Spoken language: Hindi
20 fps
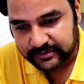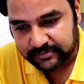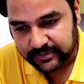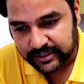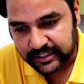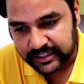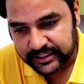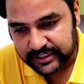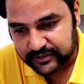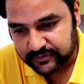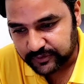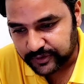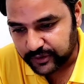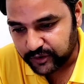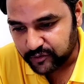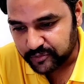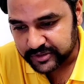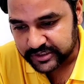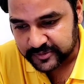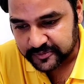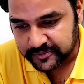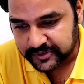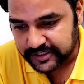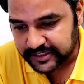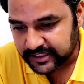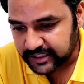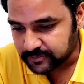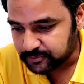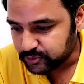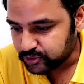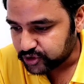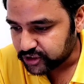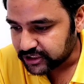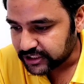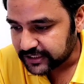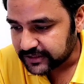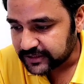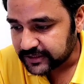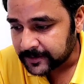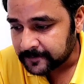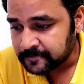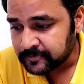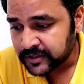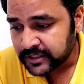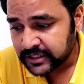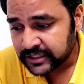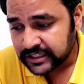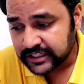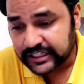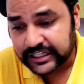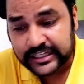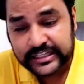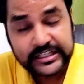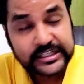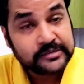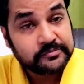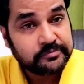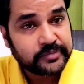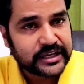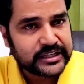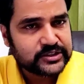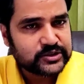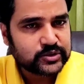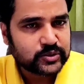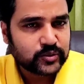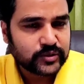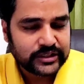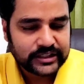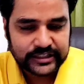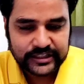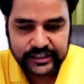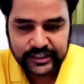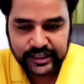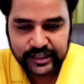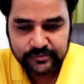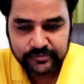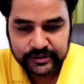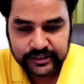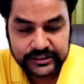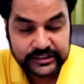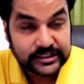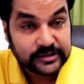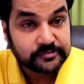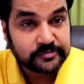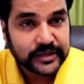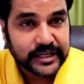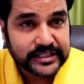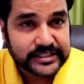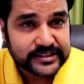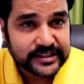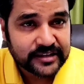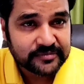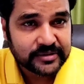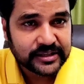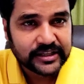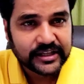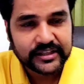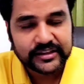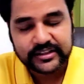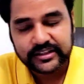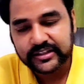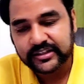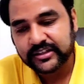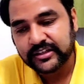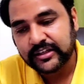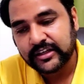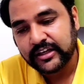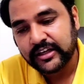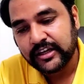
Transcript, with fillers: मेरे इस वीडियो में सबसे पूछे जाते हैं गन की प्राइस को लेके कि आप गन की प्राइस नहीं बताते हैं